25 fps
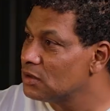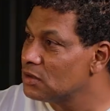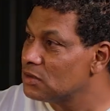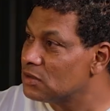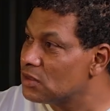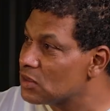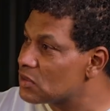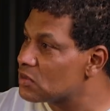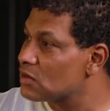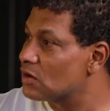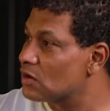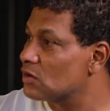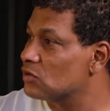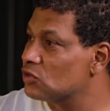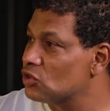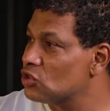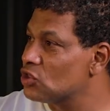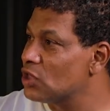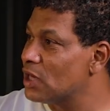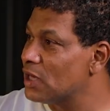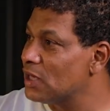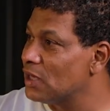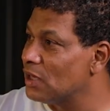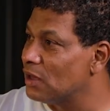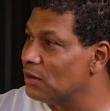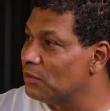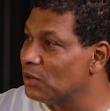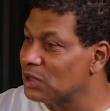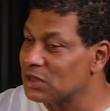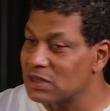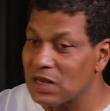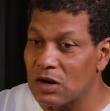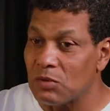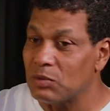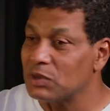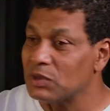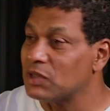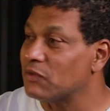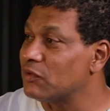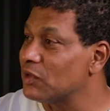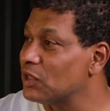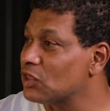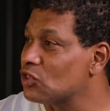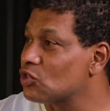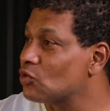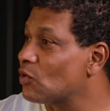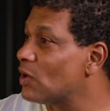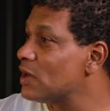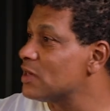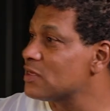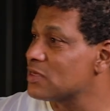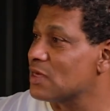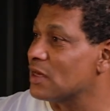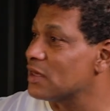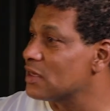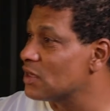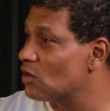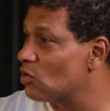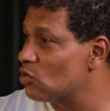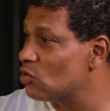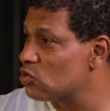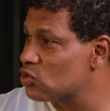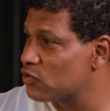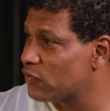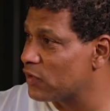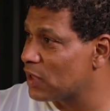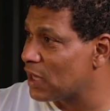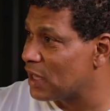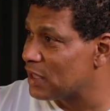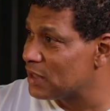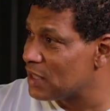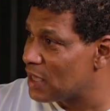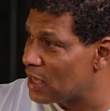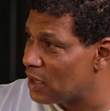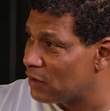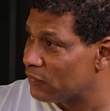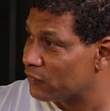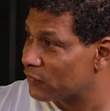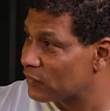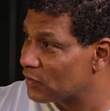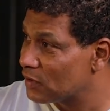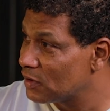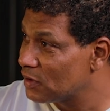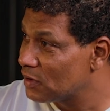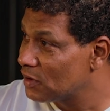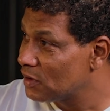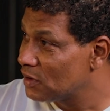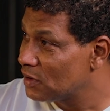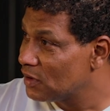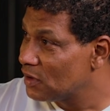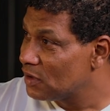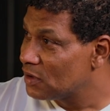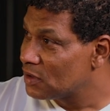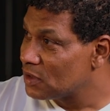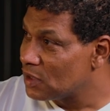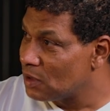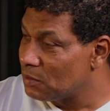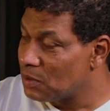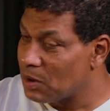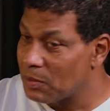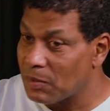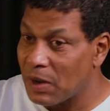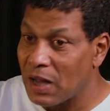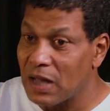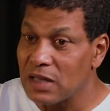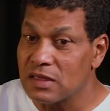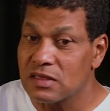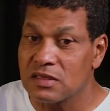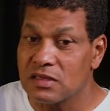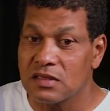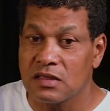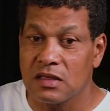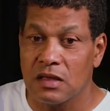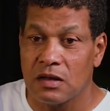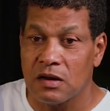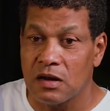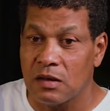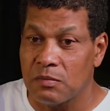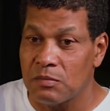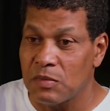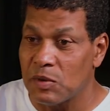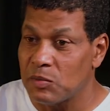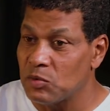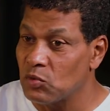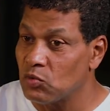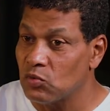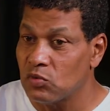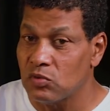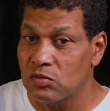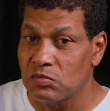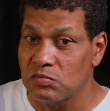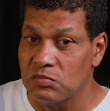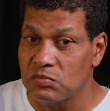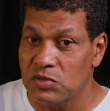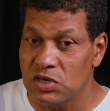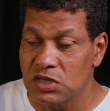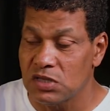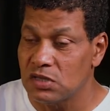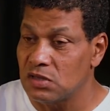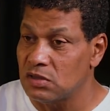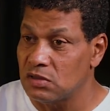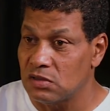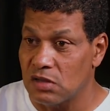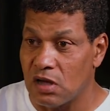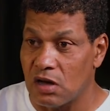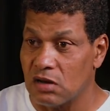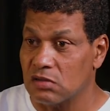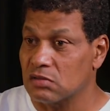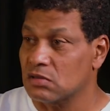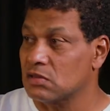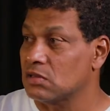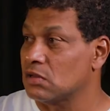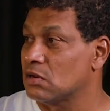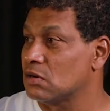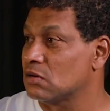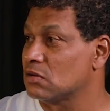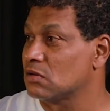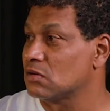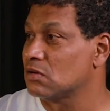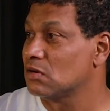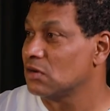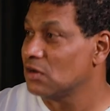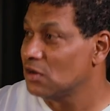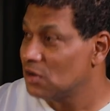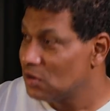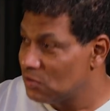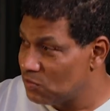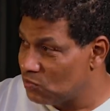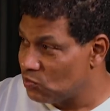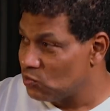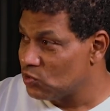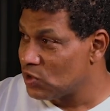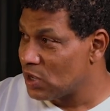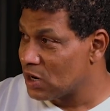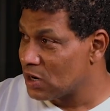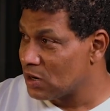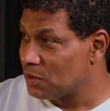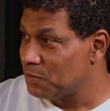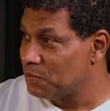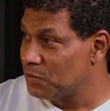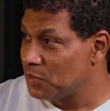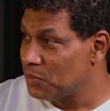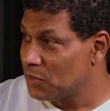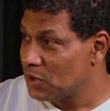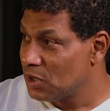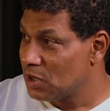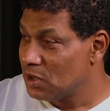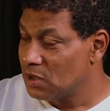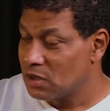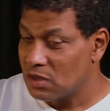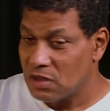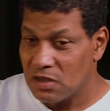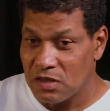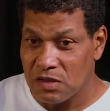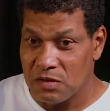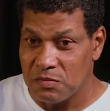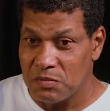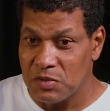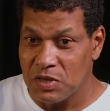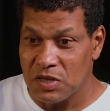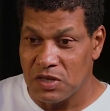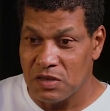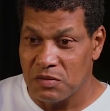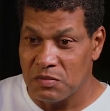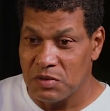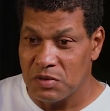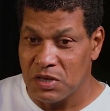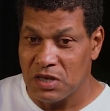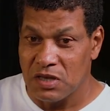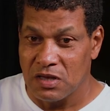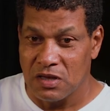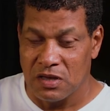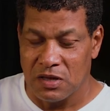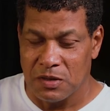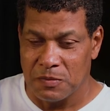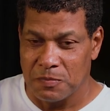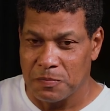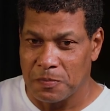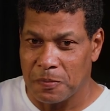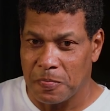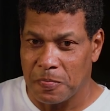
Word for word: دي استراتيجيه ما انت لو ما دافعتش كويس هيخش فيك اهداف تمام حتى لما بنقول مين اكتر مدرب آه، بي بي